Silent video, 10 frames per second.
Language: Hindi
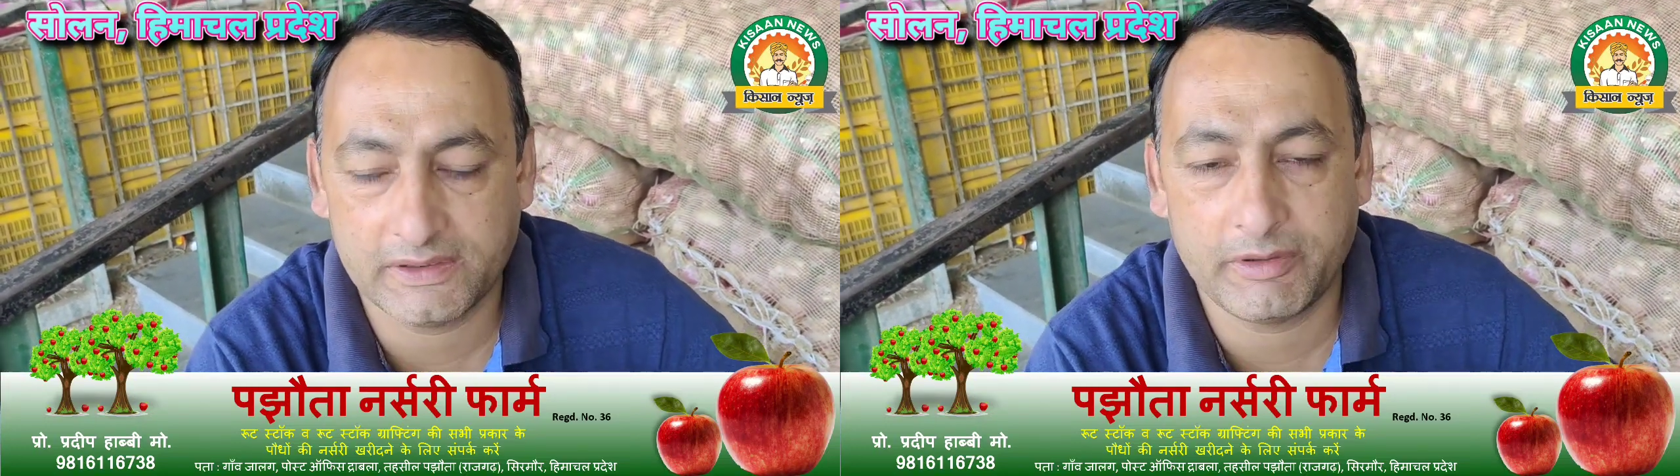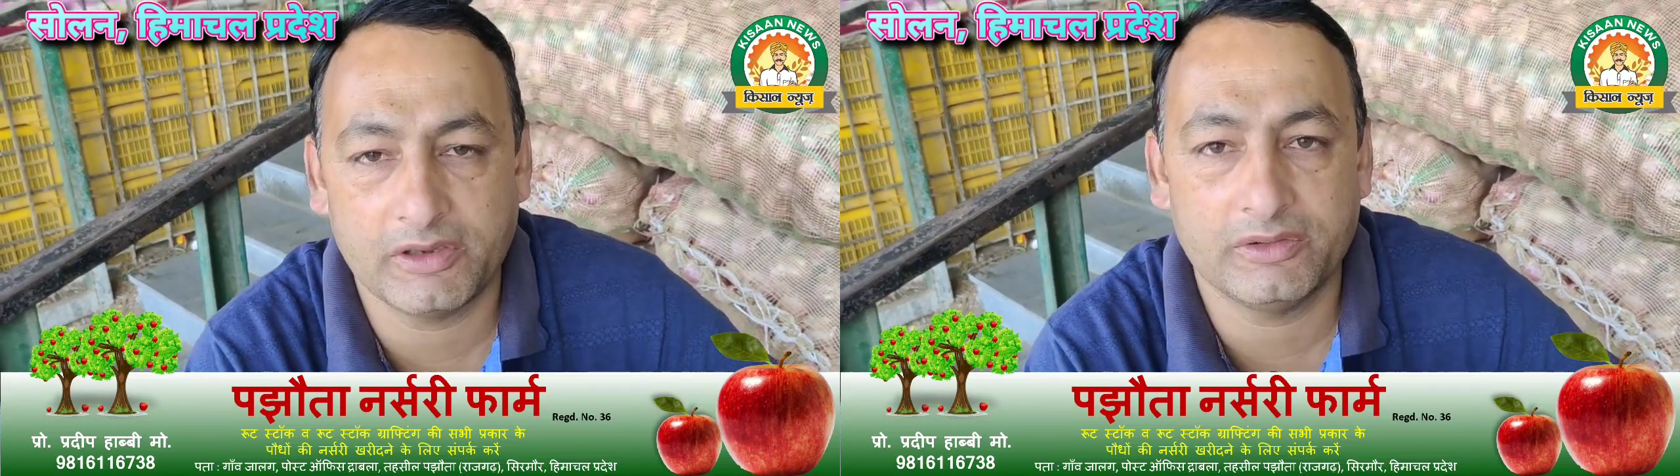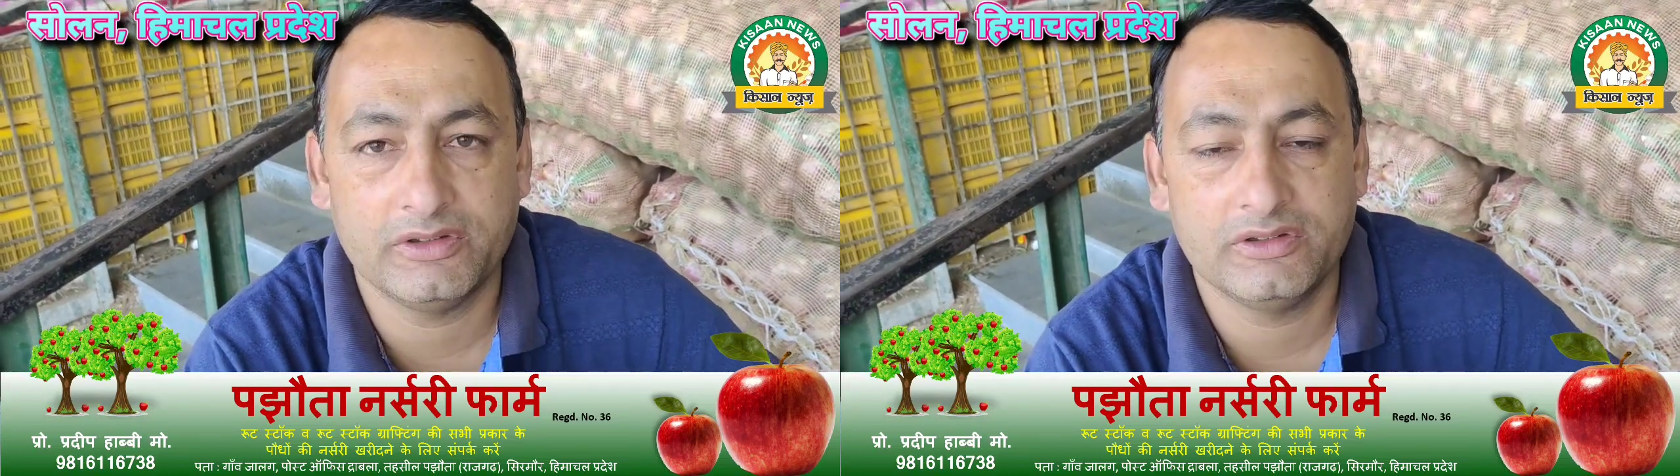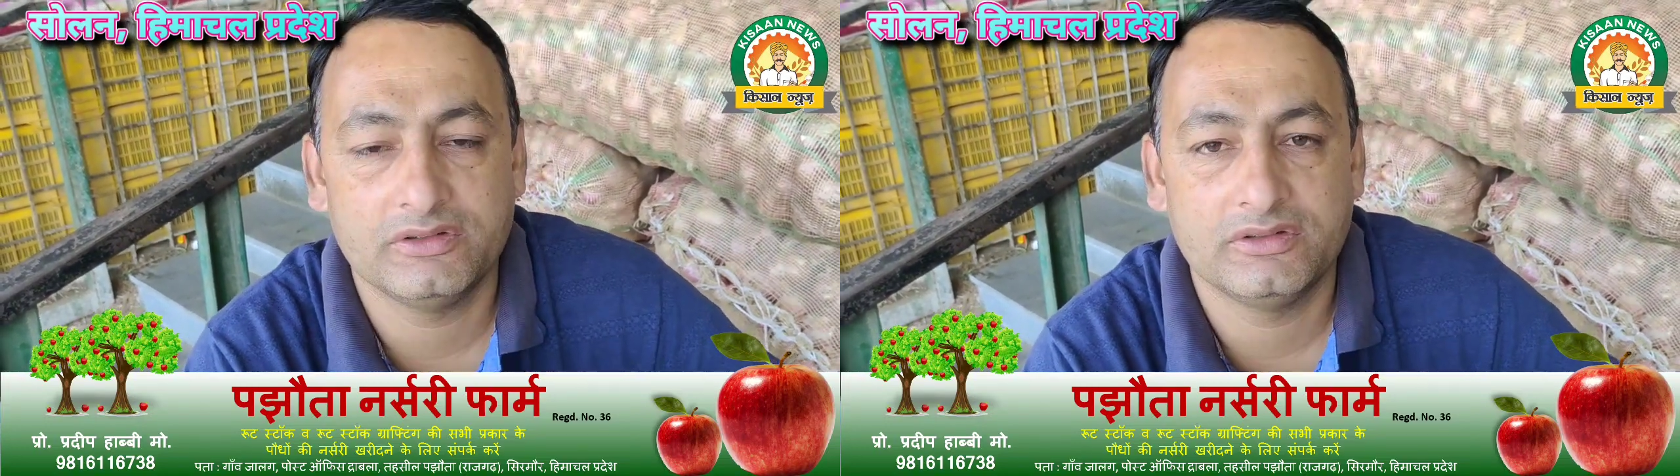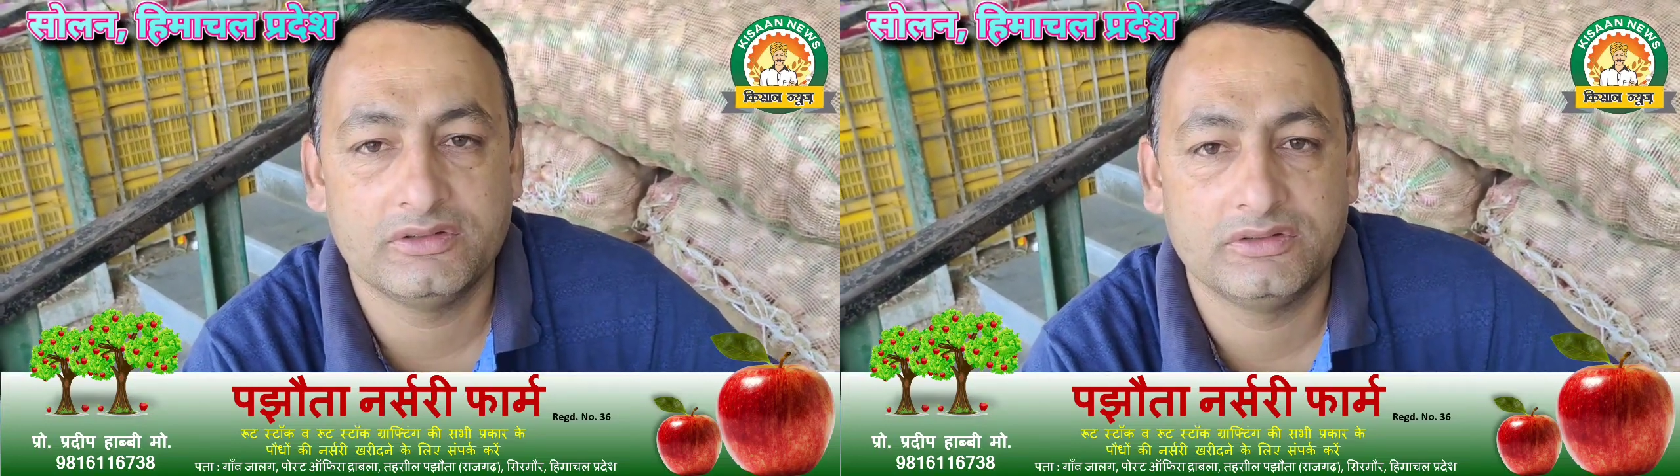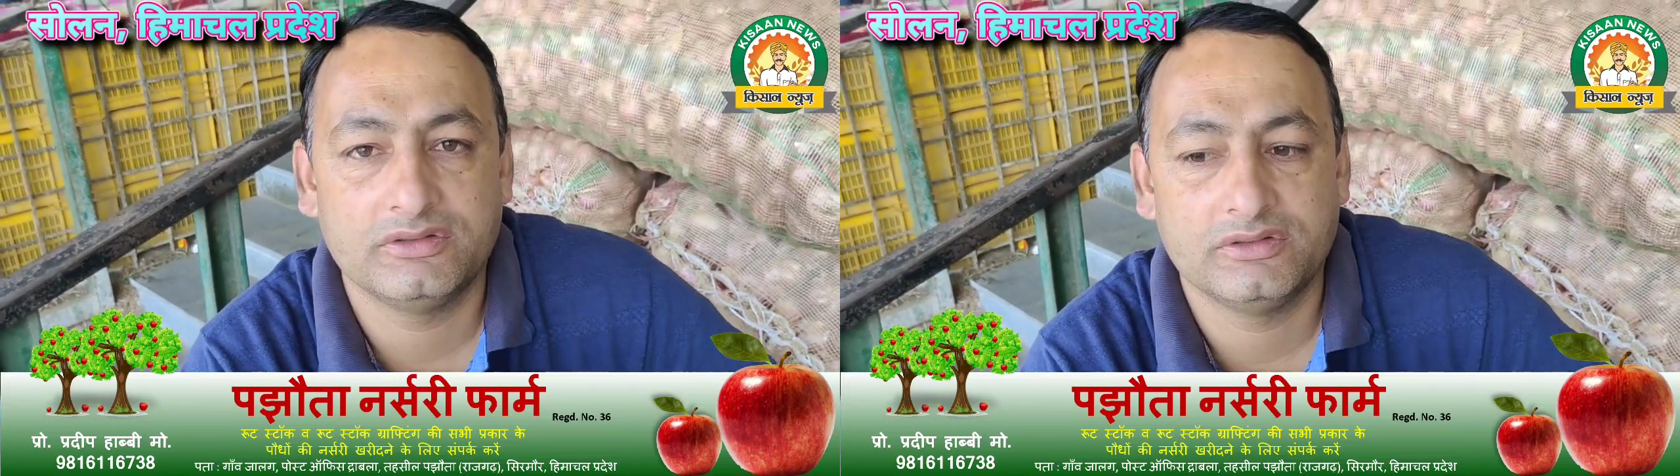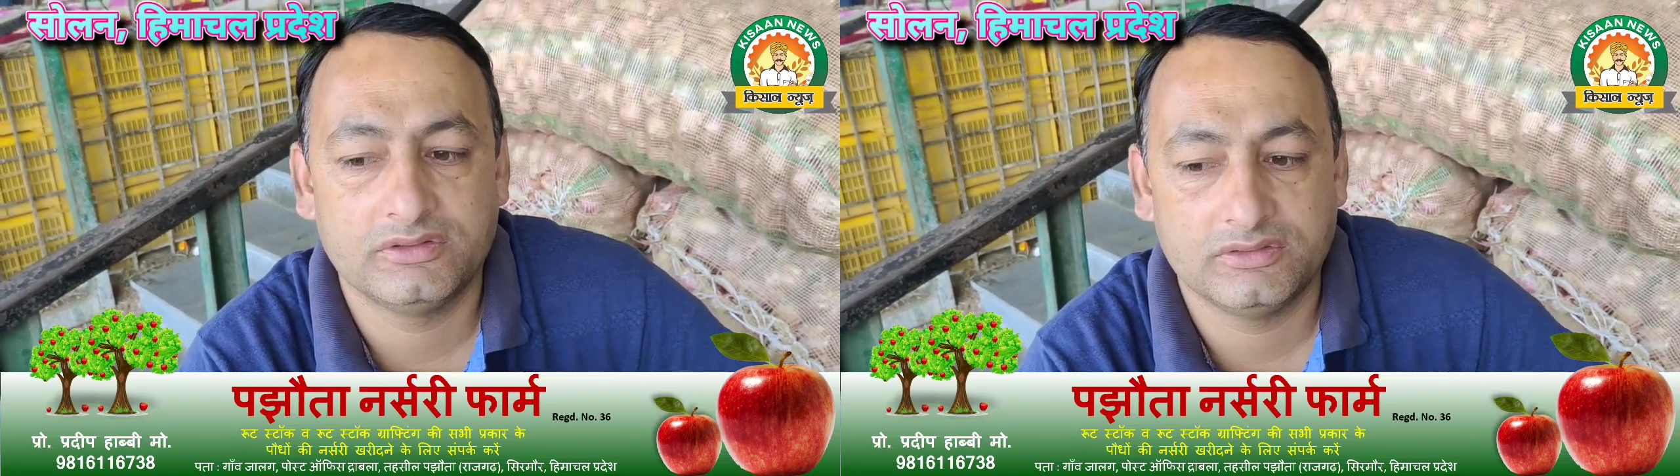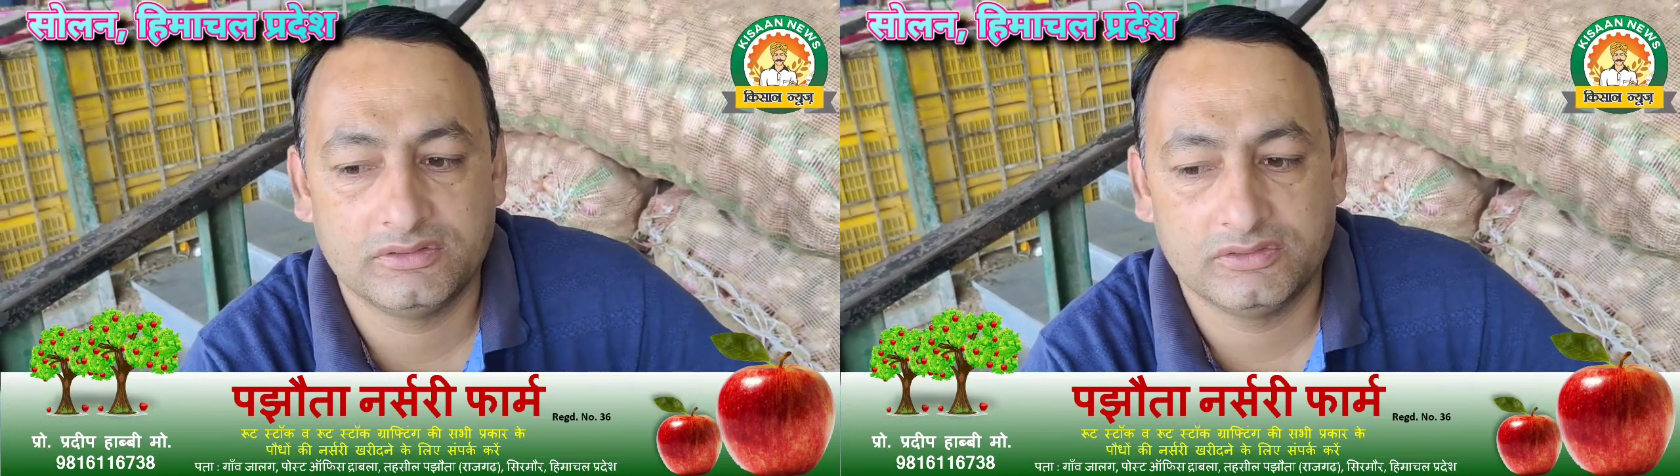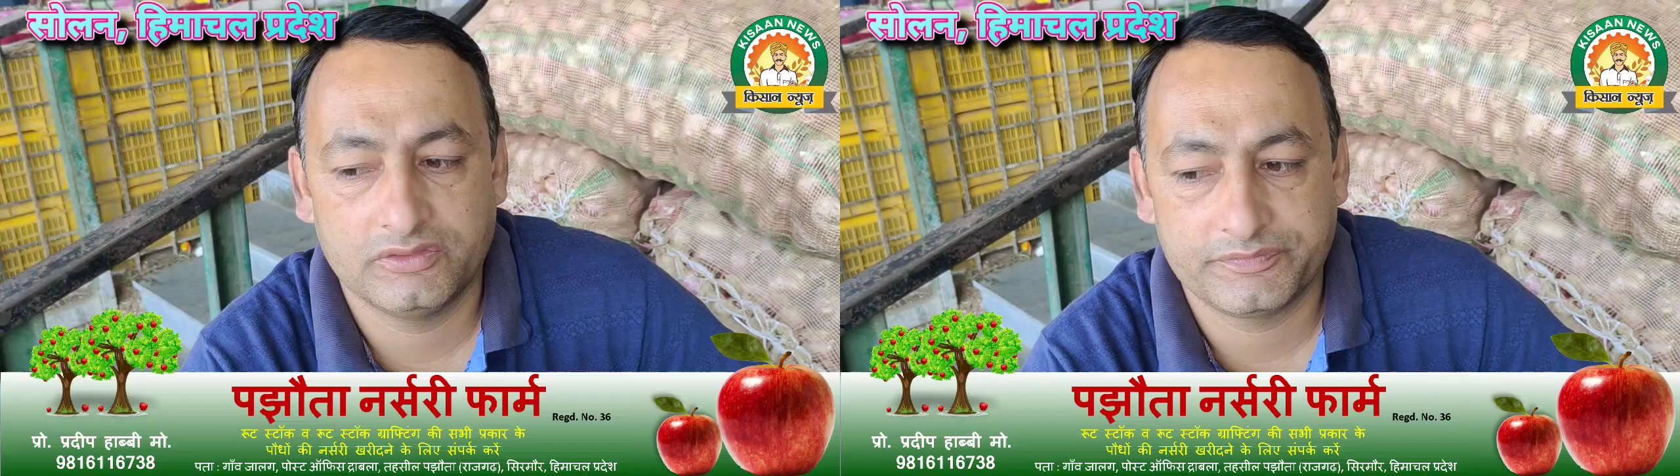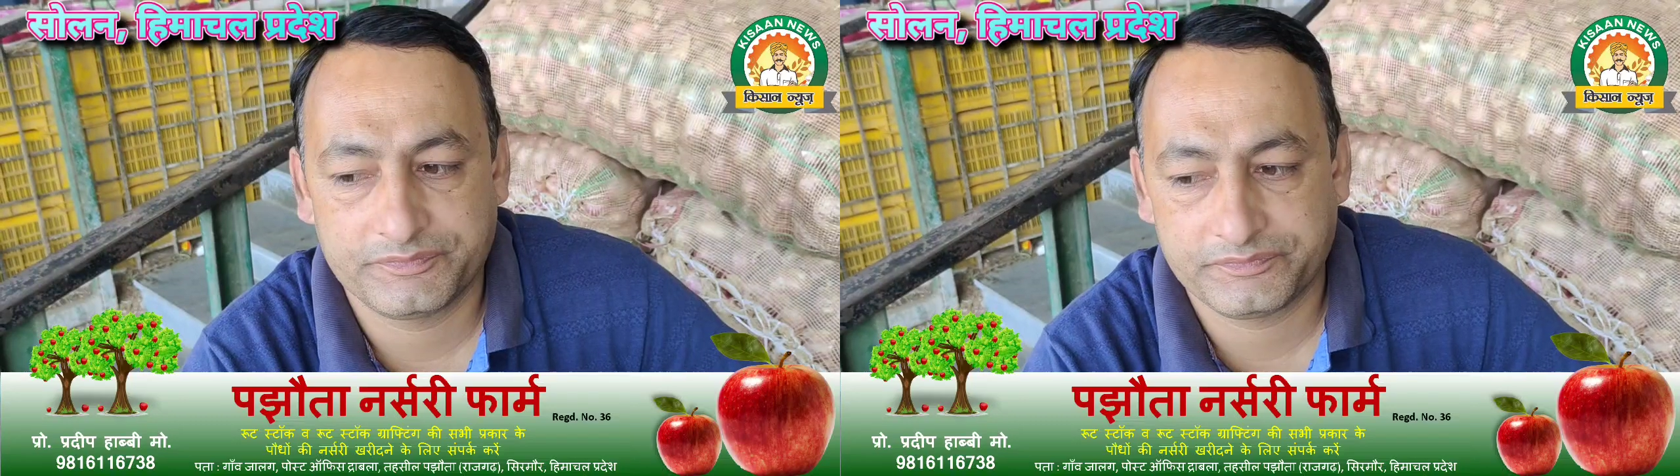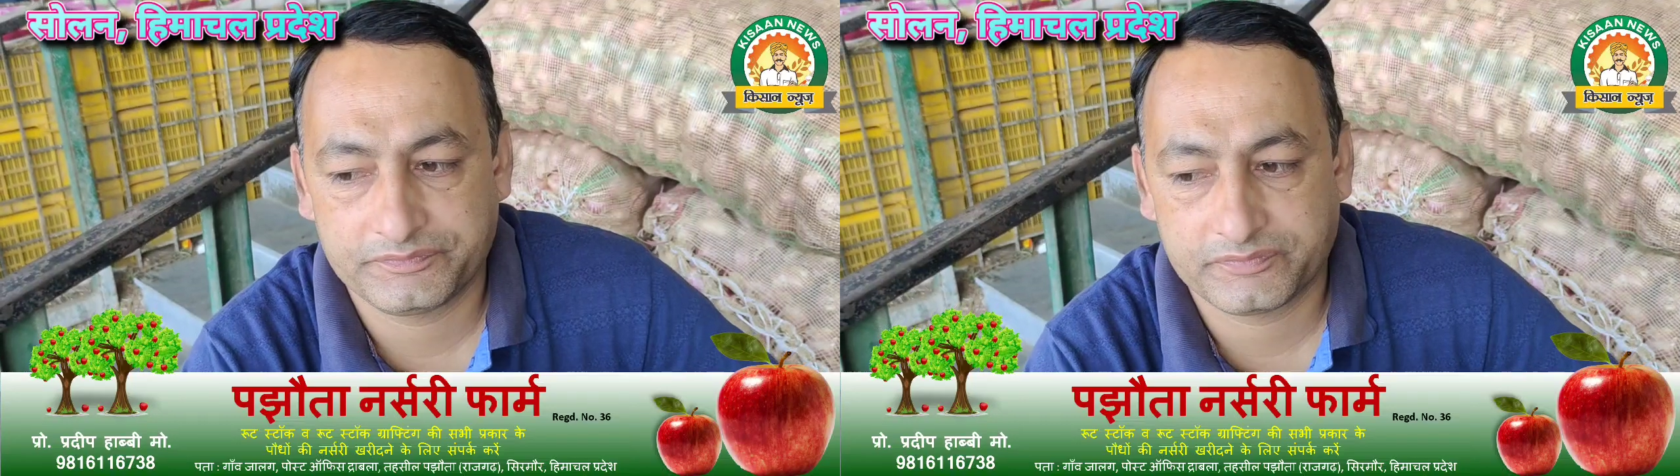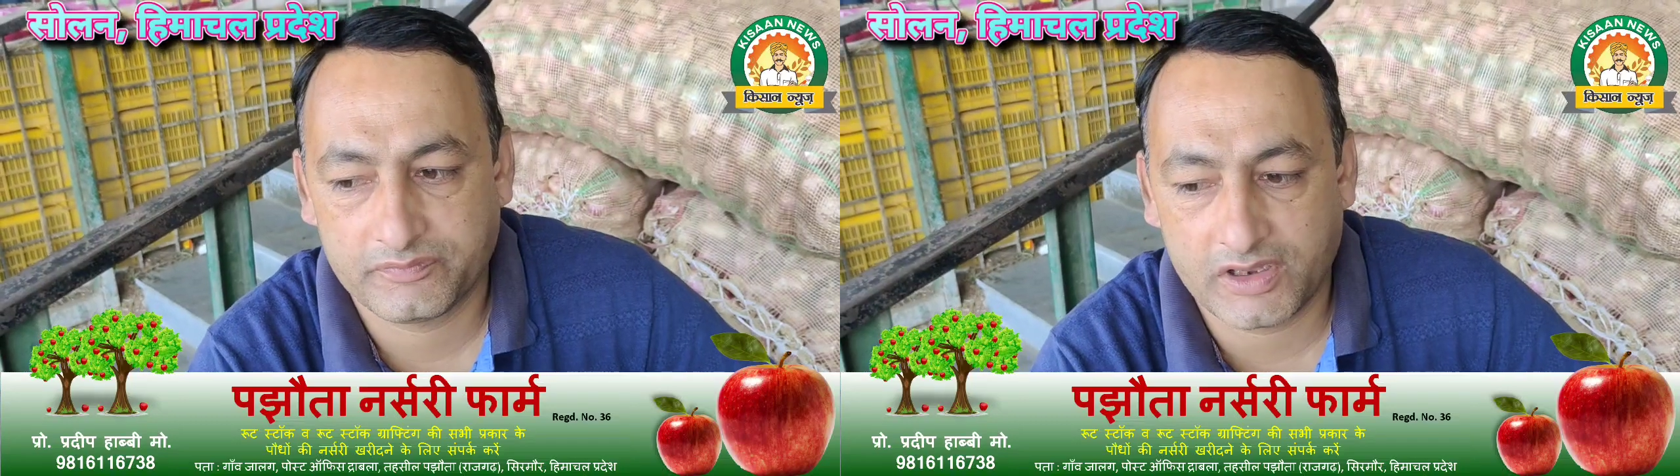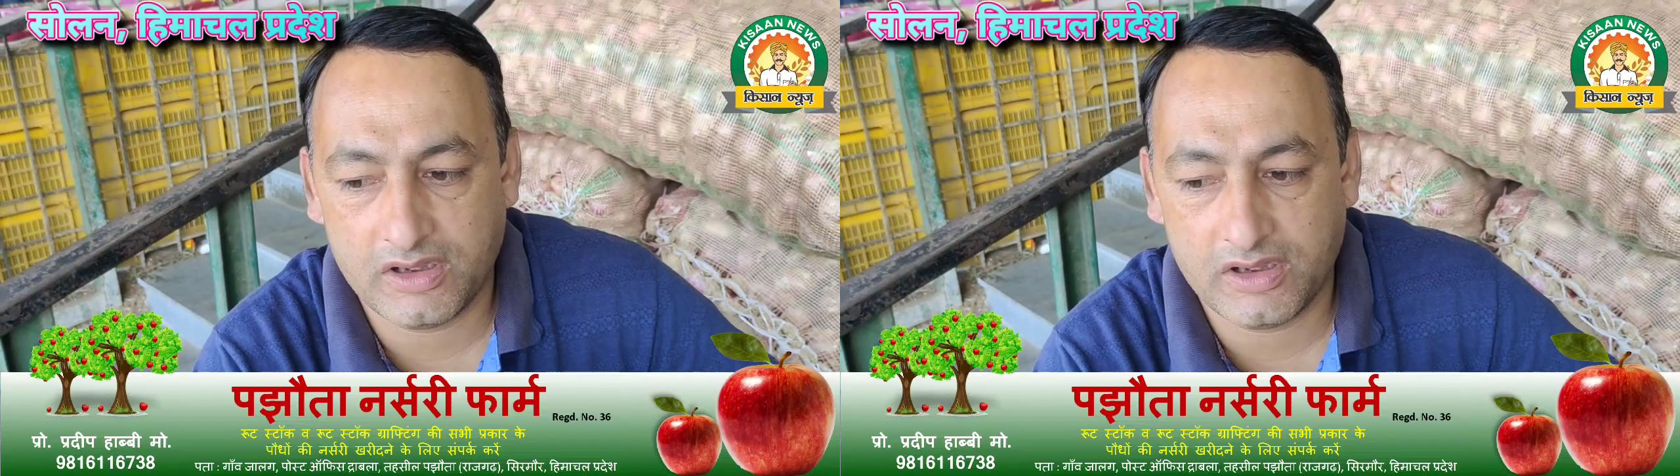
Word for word: तीस रुपये किलो मूली